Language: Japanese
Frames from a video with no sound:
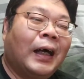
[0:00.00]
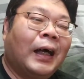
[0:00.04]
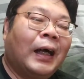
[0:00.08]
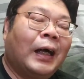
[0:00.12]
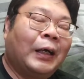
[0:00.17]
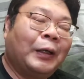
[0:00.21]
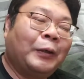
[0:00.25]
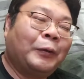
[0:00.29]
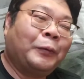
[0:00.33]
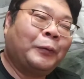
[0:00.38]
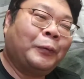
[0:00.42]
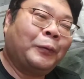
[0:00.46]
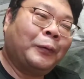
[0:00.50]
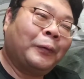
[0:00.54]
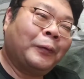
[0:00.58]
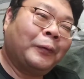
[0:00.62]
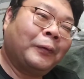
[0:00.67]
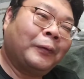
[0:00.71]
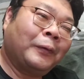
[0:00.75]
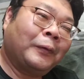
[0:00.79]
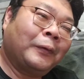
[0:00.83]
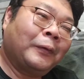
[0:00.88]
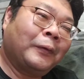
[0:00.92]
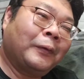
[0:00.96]
あ
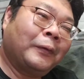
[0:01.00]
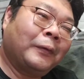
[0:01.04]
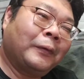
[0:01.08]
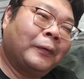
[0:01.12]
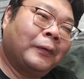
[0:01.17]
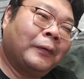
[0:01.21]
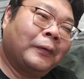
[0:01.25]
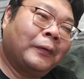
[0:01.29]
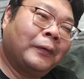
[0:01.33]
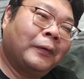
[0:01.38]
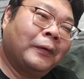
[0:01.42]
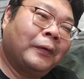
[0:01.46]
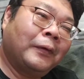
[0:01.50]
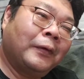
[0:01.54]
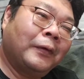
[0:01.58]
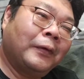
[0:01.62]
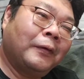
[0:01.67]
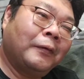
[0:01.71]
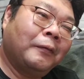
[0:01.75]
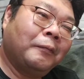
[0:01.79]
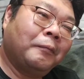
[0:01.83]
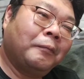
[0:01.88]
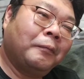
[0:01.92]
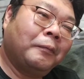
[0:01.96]

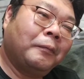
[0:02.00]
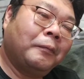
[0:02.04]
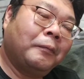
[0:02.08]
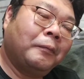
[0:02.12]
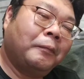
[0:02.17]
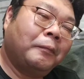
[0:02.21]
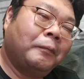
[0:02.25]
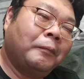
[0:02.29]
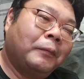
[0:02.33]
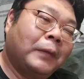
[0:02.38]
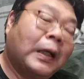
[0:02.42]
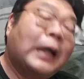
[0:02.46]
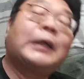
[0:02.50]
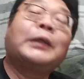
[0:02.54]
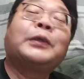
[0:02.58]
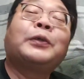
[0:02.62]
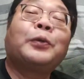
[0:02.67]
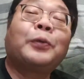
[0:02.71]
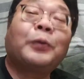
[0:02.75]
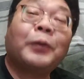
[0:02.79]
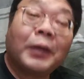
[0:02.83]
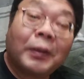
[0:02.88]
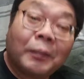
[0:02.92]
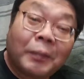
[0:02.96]
のー、
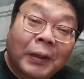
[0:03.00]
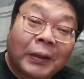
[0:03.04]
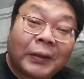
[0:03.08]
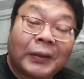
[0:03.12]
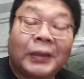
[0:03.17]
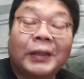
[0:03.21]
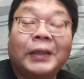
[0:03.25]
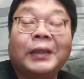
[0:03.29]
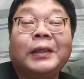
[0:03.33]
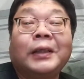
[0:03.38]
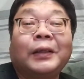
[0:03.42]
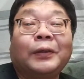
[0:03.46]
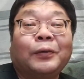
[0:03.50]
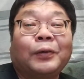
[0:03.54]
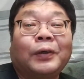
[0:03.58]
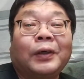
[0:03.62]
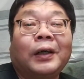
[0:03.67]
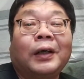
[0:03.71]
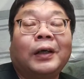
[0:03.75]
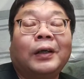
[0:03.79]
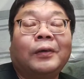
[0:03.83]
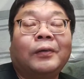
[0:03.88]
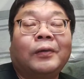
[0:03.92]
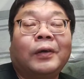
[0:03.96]
内蔵のね、バッテリーだと
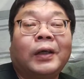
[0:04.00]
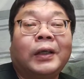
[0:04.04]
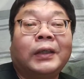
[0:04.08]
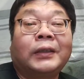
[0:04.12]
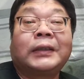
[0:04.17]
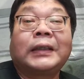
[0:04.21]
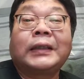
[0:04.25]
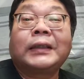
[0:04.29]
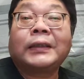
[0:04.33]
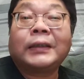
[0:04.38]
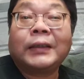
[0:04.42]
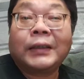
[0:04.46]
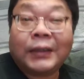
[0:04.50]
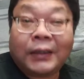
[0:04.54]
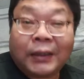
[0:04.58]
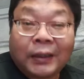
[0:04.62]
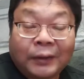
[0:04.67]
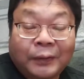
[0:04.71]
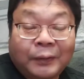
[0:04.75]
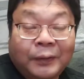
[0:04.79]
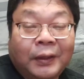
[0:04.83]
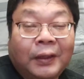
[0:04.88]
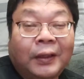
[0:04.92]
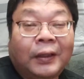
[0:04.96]
か、あるいは
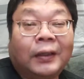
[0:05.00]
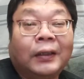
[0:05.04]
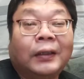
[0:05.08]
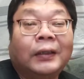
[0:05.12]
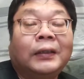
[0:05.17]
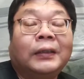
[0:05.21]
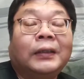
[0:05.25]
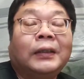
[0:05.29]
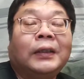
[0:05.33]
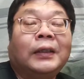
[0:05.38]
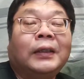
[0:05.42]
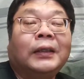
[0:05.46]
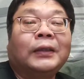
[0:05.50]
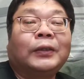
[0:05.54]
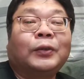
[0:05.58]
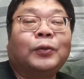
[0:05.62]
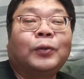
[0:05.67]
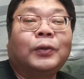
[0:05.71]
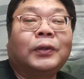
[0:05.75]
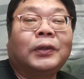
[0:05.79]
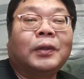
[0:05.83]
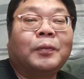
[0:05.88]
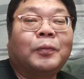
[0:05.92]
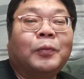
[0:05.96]
SSD だとか、
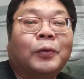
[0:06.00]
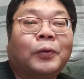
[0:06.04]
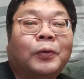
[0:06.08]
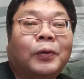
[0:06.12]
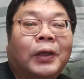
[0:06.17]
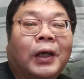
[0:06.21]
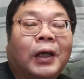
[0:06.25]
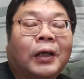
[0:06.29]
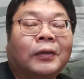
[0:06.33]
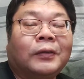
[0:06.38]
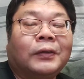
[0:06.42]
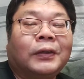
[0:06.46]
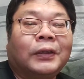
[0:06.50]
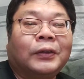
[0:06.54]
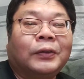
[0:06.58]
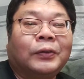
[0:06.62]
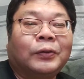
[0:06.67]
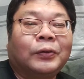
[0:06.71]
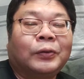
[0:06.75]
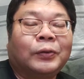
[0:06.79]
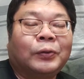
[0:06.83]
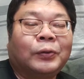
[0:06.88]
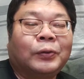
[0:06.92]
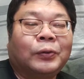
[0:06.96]
そういったものに
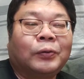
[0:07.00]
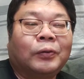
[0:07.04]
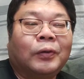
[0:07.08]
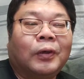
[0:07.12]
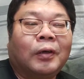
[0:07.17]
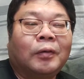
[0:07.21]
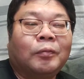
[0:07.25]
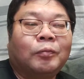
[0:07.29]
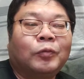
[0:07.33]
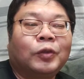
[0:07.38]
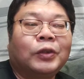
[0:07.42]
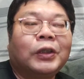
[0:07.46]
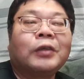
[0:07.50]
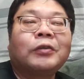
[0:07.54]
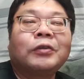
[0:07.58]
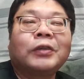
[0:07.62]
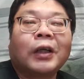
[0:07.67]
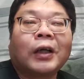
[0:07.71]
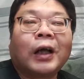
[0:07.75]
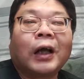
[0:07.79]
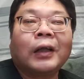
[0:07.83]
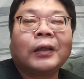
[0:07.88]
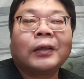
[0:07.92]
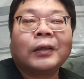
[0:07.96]
アクセスするのはむちゃ
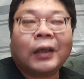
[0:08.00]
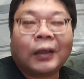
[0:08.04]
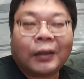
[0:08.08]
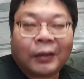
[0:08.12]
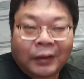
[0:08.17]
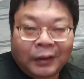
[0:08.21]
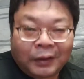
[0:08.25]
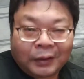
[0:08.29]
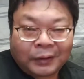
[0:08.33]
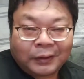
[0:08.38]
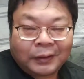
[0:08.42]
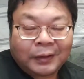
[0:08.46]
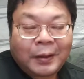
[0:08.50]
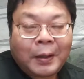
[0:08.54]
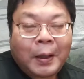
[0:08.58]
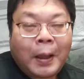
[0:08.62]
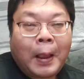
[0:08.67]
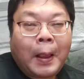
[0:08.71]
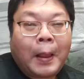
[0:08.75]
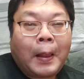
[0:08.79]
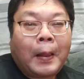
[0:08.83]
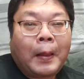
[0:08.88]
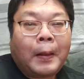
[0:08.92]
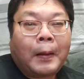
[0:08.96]
くちゃ簡単です。
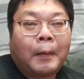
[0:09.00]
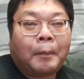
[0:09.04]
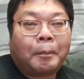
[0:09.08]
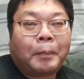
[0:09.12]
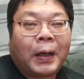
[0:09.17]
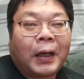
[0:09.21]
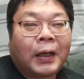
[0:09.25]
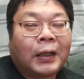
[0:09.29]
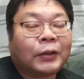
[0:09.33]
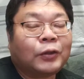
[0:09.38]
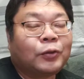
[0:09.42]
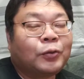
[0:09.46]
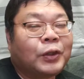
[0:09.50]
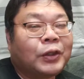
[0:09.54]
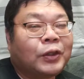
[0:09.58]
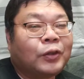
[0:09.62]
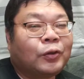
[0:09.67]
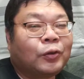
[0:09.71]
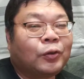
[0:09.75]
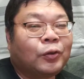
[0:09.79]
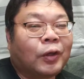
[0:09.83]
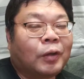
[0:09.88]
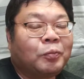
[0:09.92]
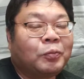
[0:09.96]

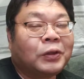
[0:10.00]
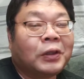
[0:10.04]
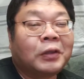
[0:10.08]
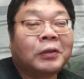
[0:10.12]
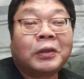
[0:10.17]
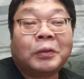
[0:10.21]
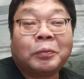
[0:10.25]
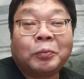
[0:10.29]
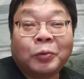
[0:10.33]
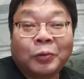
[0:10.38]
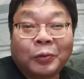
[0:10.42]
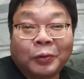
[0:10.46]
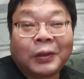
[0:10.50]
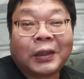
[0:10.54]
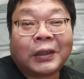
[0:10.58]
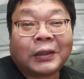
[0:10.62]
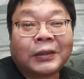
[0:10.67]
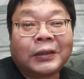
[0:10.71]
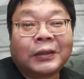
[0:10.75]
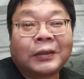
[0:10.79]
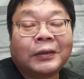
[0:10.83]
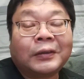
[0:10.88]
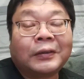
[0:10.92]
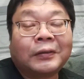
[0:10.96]
パナソニックとかむちゃくちゃ難
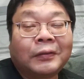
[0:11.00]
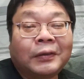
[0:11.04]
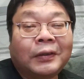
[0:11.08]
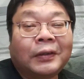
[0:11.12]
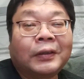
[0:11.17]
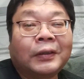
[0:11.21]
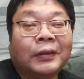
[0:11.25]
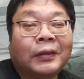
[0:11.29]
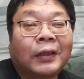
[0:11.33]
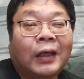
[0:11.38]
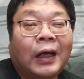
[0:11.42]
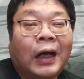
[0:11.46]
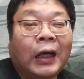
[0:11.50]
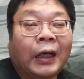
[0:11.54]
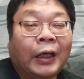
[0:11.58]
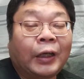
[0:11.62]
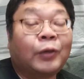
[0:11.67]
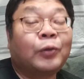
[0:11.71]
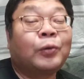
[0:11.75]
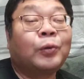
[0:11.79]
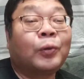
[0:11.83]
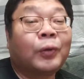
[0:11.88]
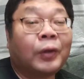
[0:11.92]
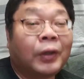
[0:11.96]
しいですよね。開
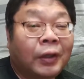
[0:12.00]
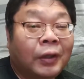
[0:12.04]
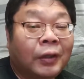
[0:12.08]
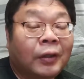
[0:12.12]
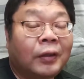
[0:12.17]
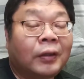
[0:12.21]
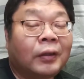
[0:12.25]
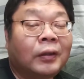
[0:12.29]
けるのね。